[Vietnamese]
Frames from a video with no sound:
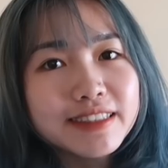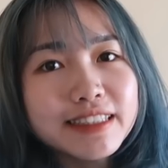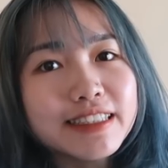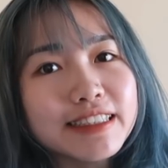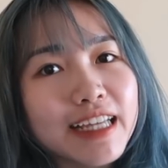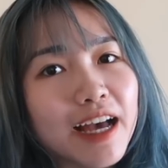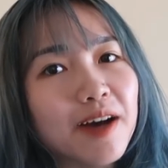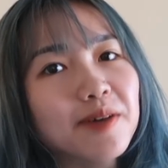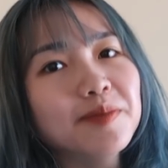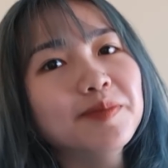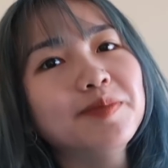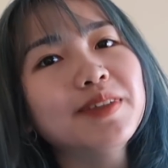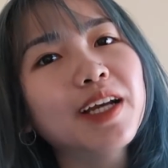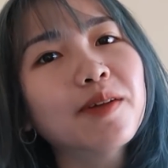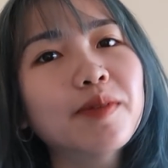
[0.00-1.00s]
Xin chào,
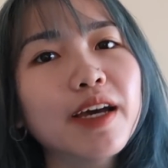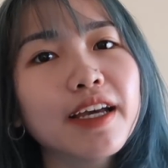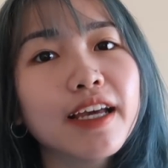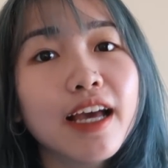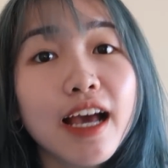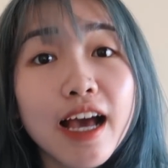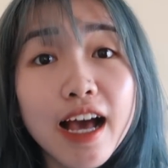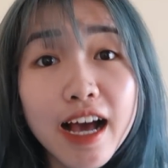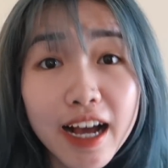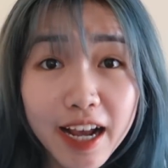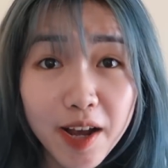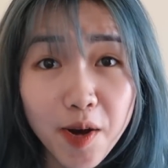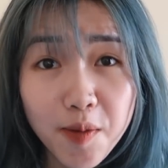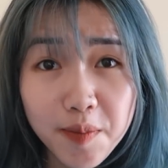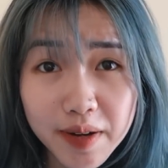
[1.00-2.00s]
Minh Ngọc đây
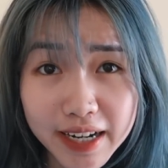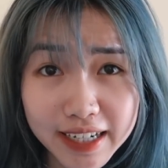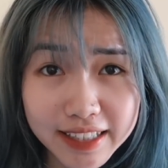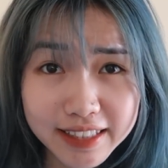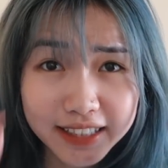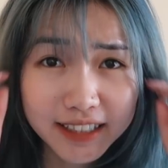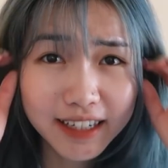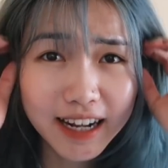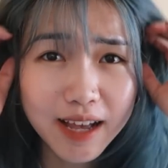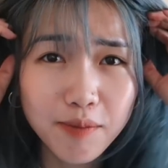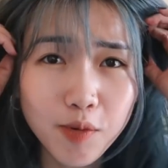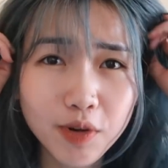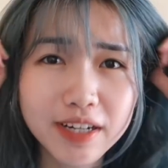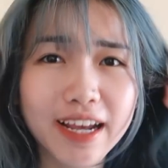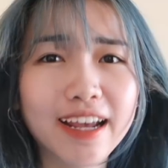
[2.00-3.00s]
Ngày hôm nay thì là
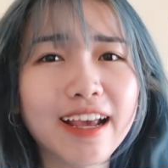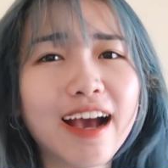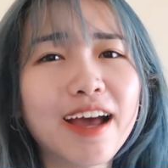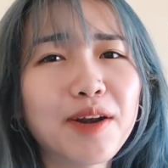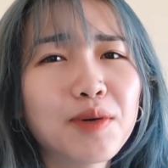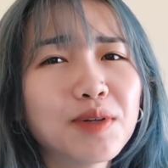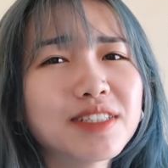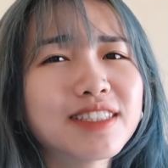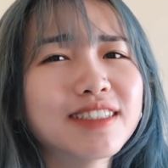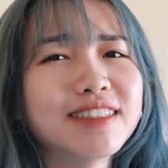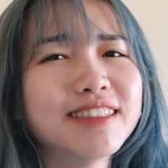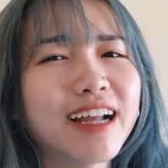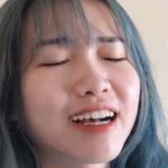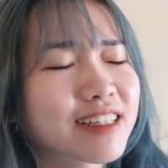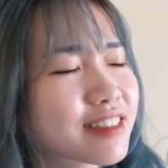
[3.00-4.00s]
một ngày Hà Nội trời
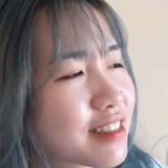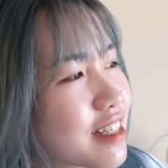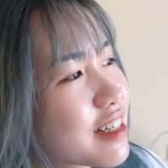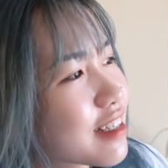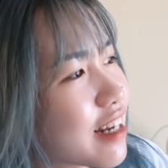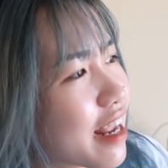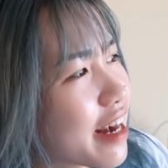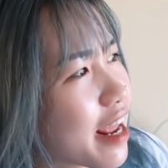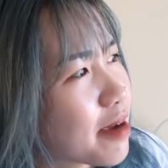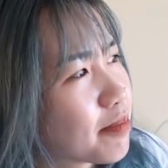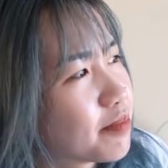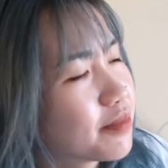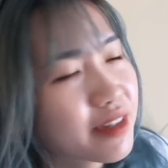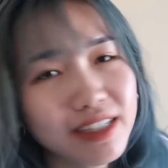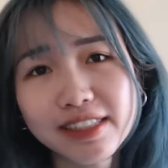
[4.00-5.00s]
nắng rất là đẹp
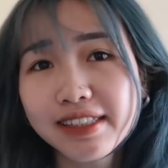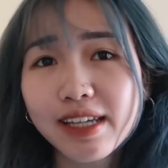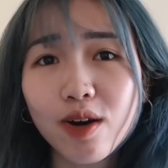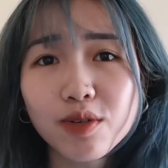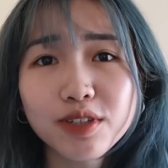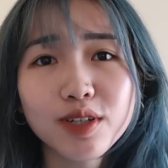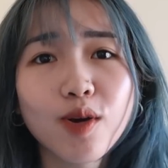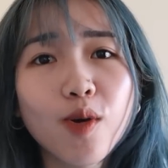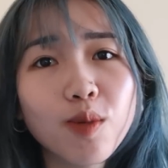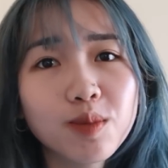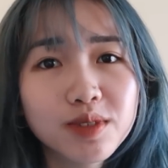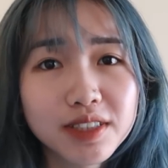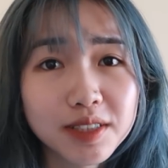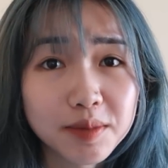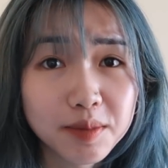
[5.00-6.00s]
Sau những
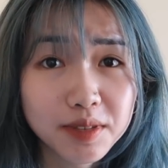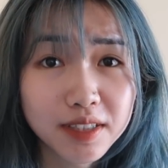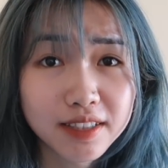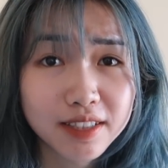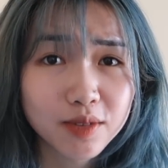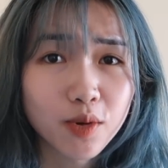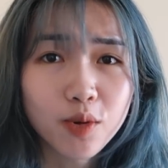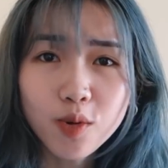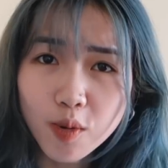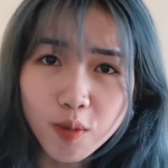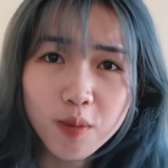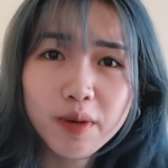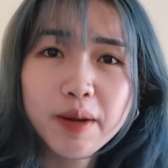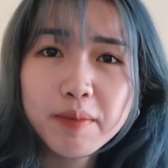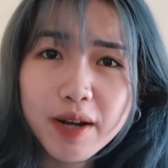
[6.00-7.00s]
hôm trời mưa thì cuối
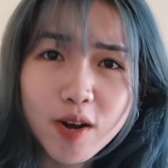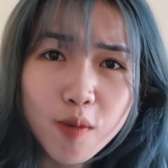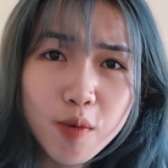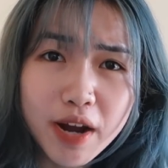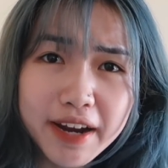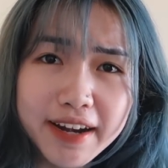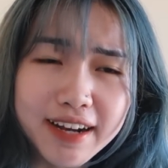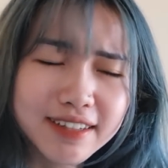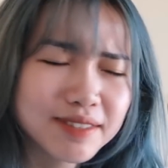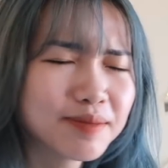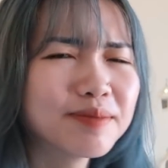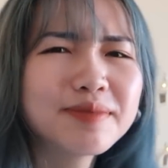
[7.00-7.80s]
cùng hôm nay cũng đã có một ngày nắng